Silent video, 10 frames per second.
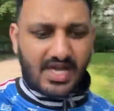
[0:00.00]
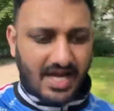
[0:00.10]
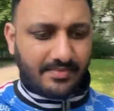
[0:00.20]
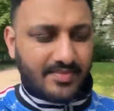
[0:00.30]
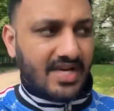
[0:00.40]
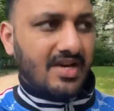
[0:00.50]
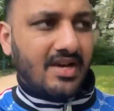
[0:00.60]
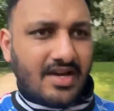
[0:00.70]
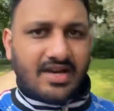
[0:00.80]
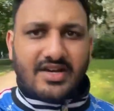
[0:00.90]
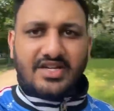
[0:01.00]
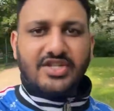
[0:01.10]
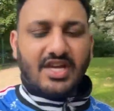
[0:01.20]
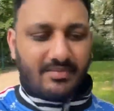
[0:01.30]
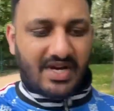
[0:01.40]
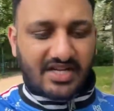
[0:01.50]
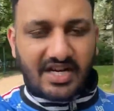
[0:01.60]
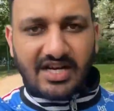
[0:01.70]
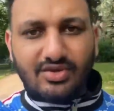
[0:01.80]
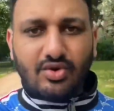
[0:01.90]
में आप रशिया में
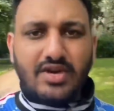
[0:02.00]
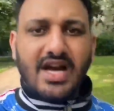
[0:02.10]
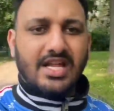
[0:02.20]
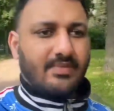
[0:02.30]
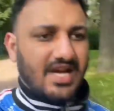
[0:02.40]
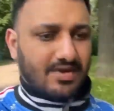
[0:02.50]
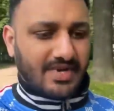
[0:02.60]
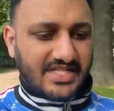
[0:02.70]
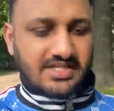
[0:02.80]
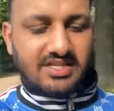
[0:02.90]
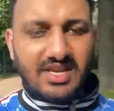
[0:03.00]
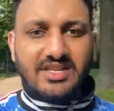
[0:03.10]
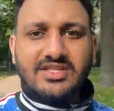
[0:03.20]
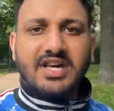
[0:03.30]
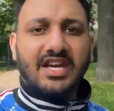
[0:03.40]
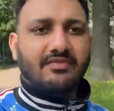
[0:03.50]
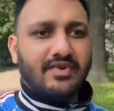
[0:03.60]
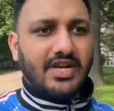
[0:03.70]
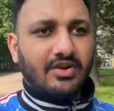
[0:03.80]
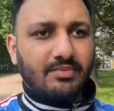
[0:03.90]
डेढ़ दो लाख रुपया कमा सकते हैं सारी
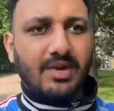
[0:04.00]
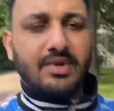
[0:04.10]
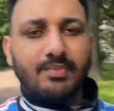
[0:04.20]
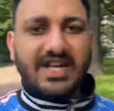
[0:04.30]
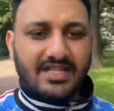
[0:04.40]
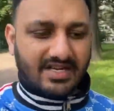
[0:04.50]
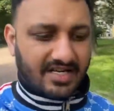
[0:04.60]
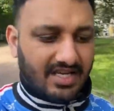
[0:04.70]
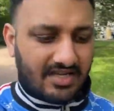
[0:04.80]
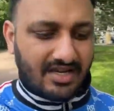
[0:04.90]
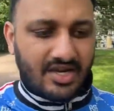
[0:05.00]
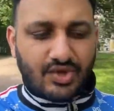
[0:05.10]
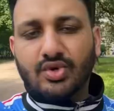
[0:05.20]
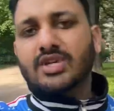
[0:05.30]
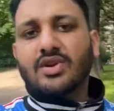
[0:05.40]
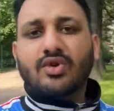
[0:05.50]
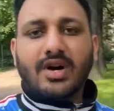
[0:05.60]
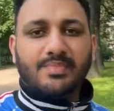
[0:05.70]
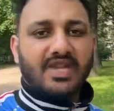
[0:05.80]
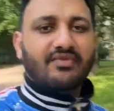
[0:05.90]
वीडियो में अपन बात करेंगे तो चलो
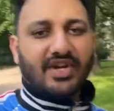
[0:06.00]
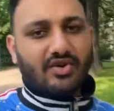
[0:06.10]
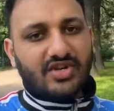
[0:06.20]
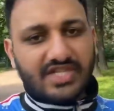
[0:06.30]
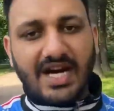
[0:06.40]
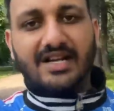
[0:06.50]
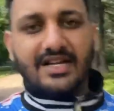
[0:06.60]
अपनी वीडियो स्टार्ट